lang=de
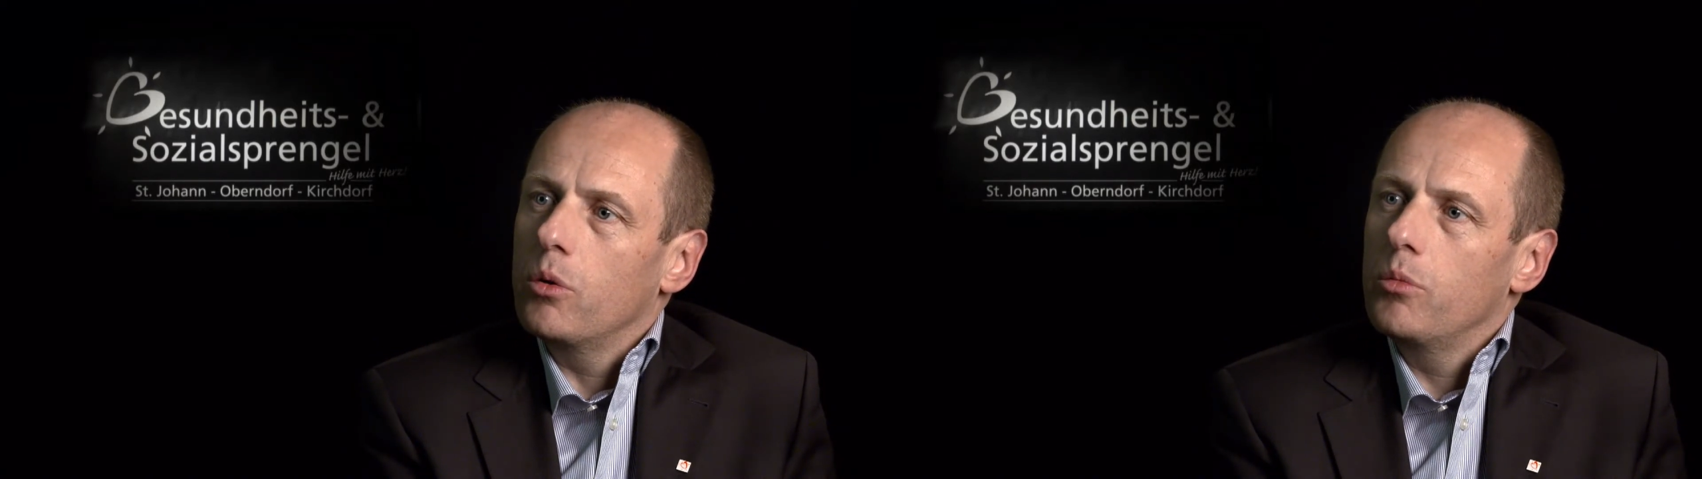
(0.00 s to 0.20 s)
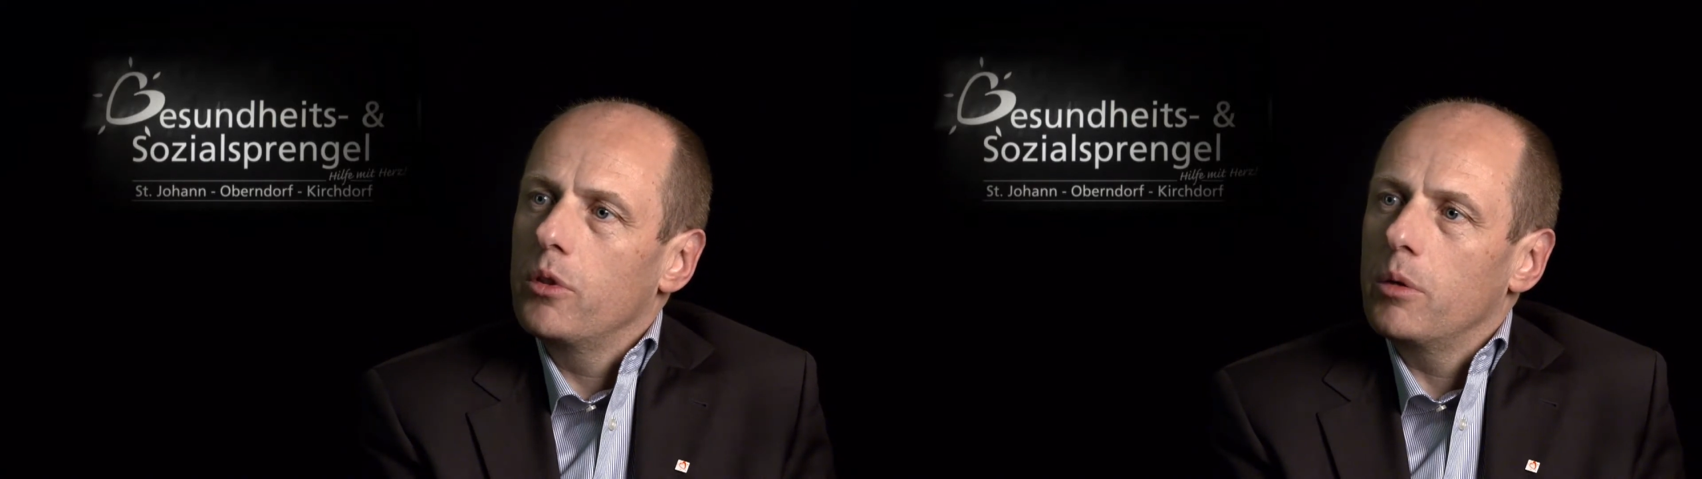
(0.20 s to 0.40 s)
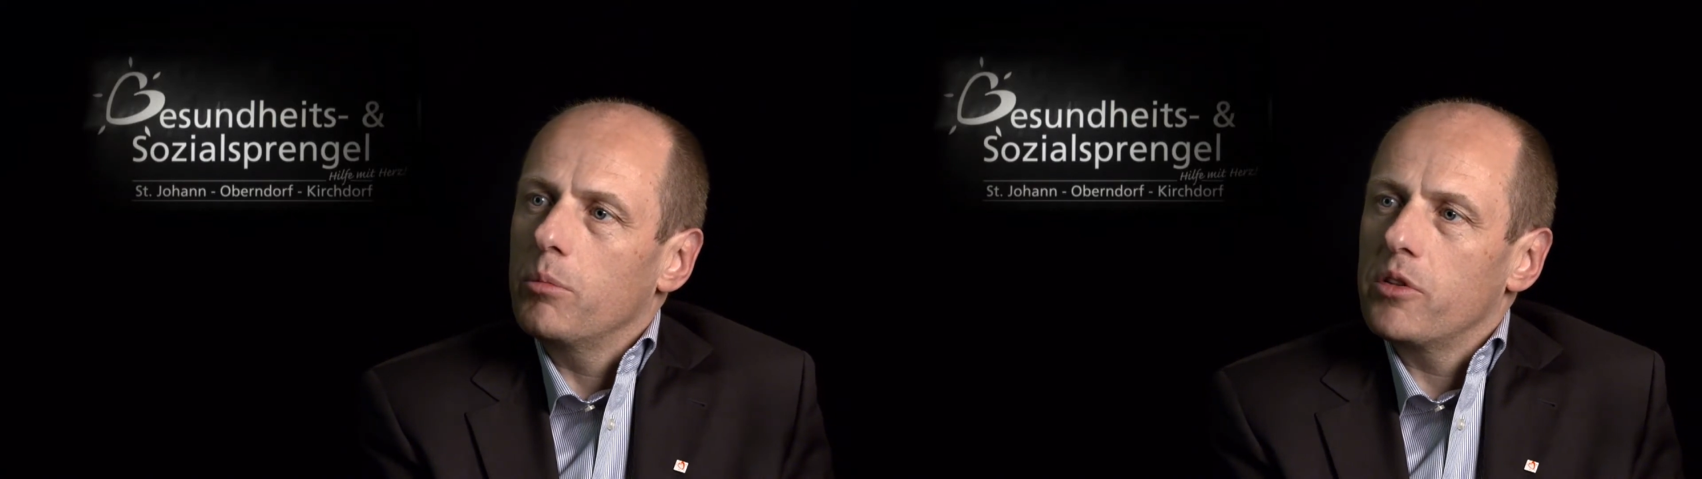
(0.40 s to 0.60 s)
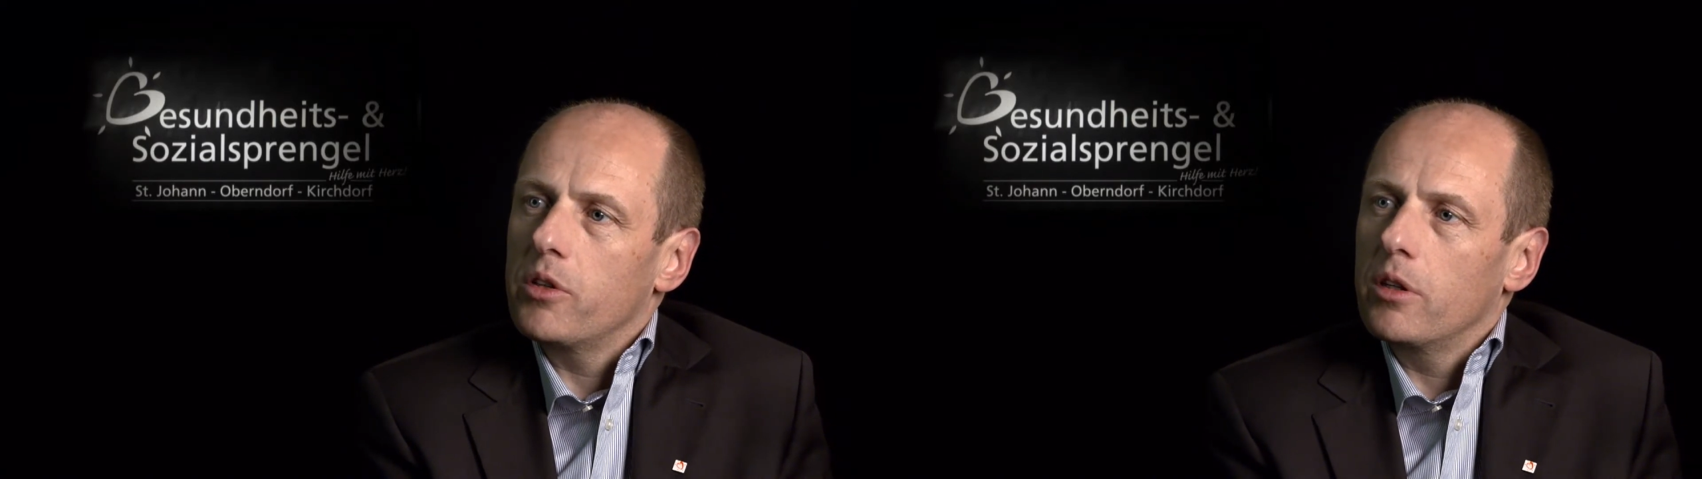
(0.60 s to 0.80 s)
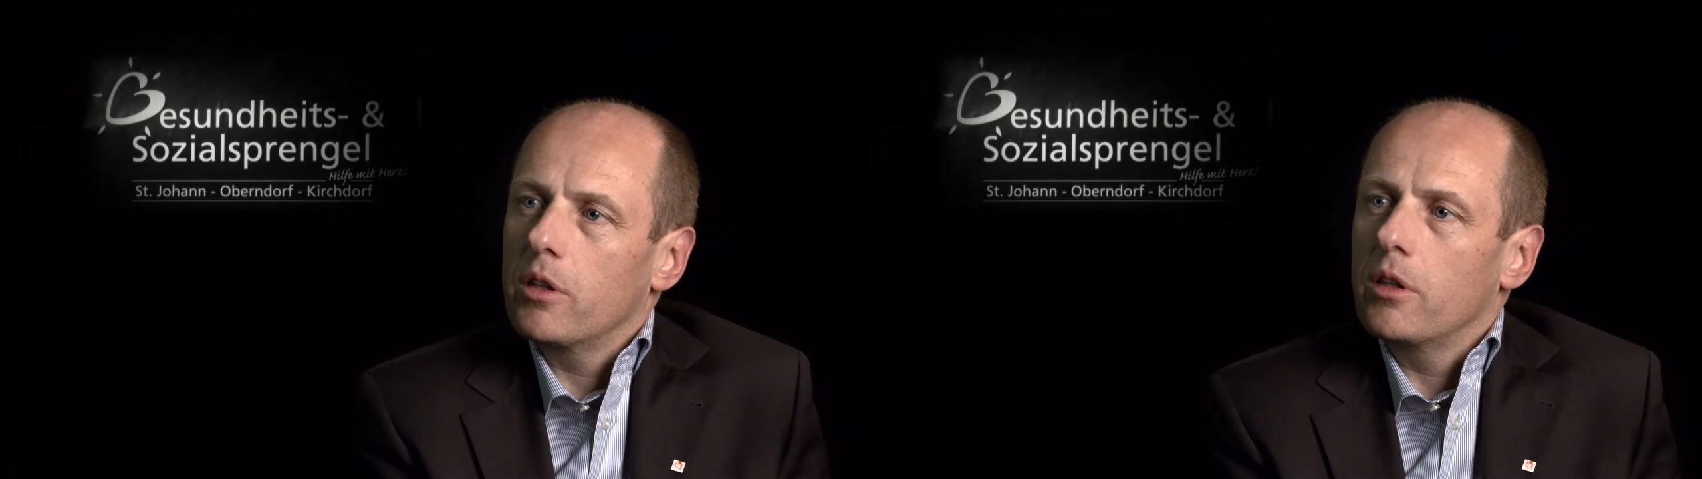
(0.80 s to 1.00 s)
um den
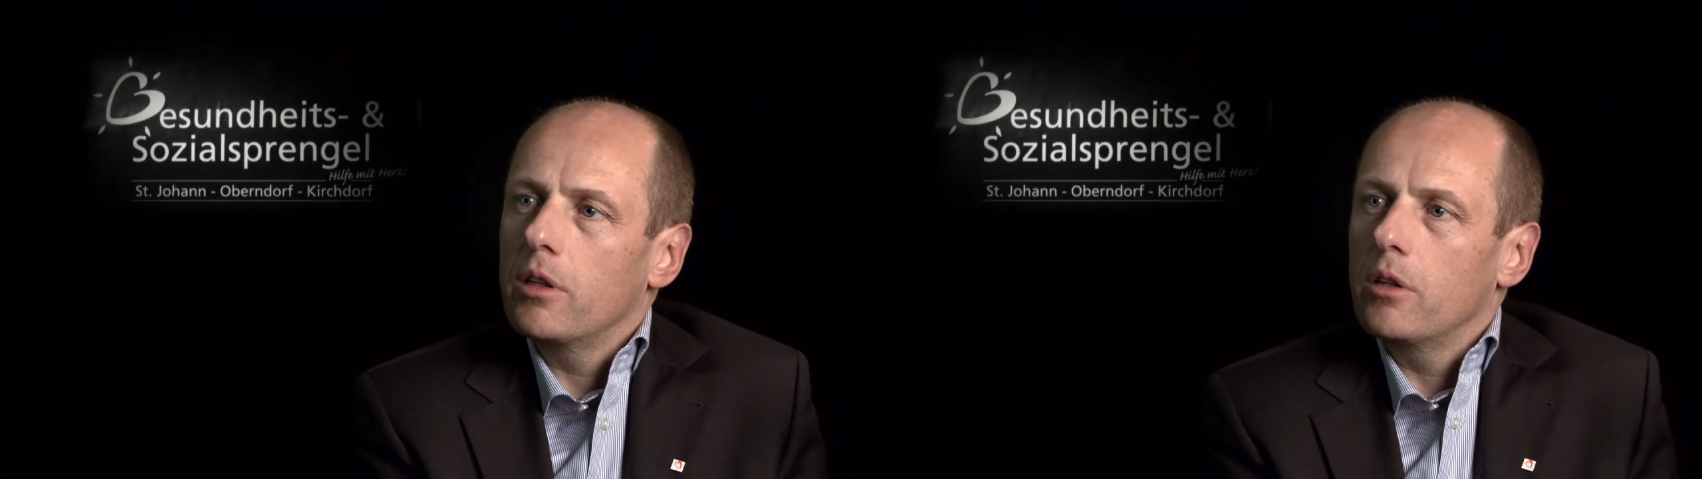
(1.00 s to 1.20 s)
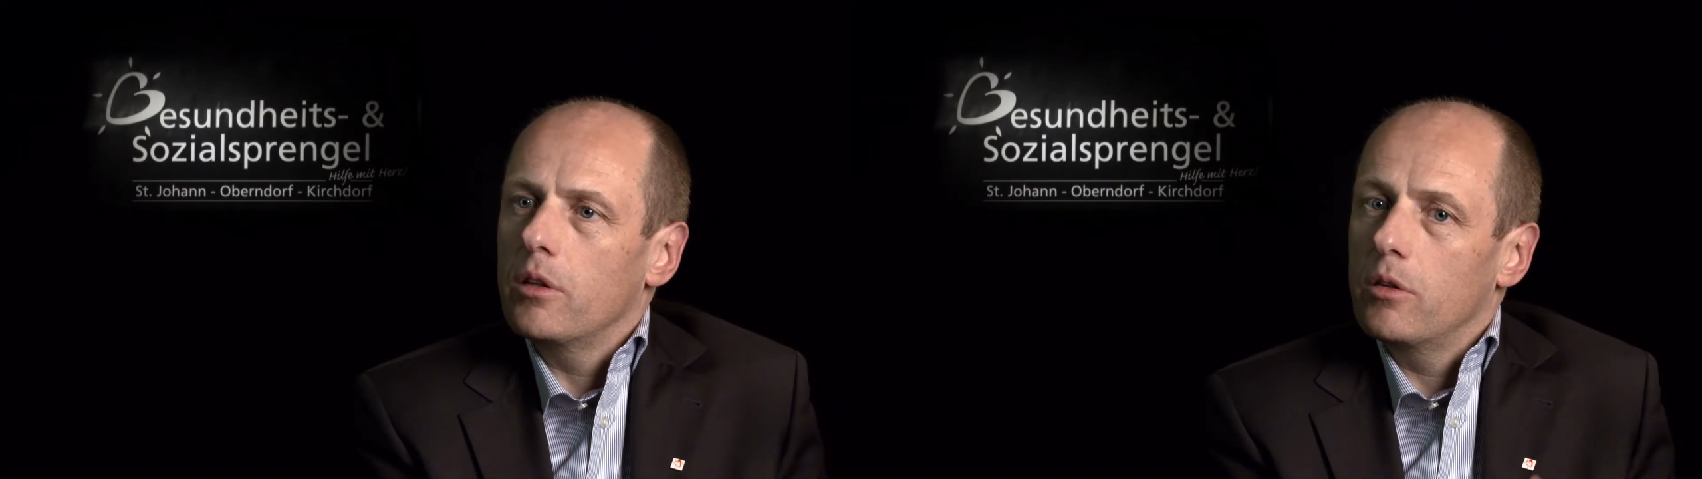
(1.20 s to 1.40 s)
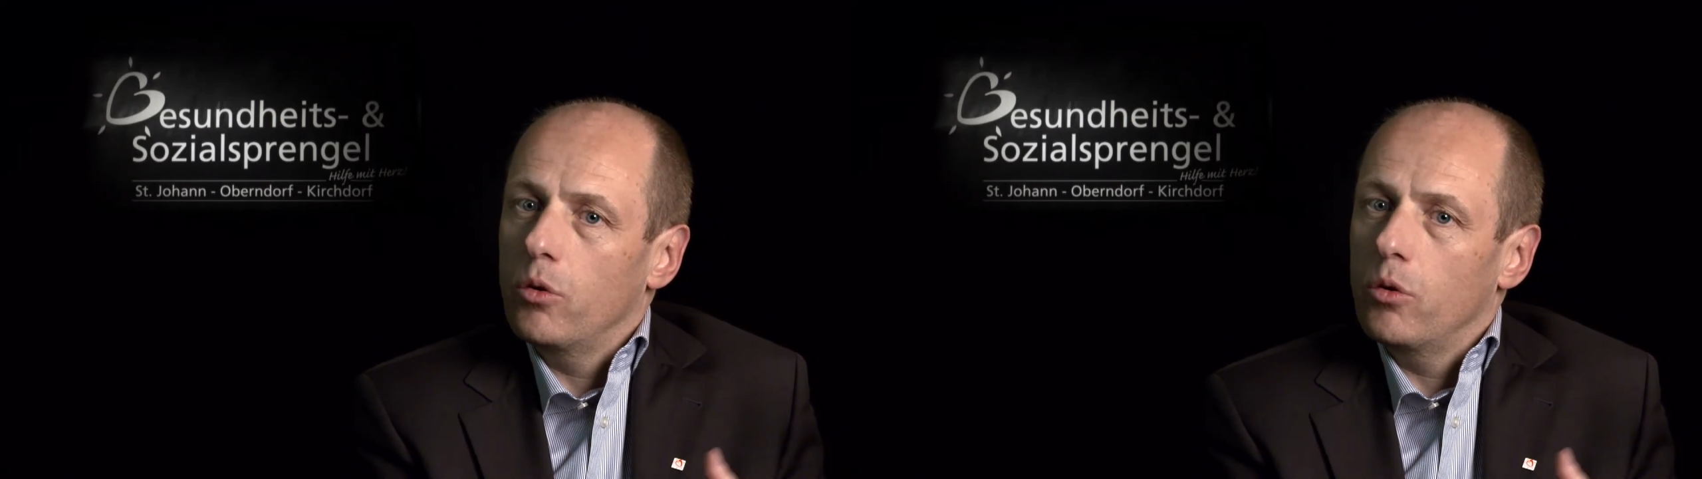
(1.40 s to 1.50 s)
Patienten,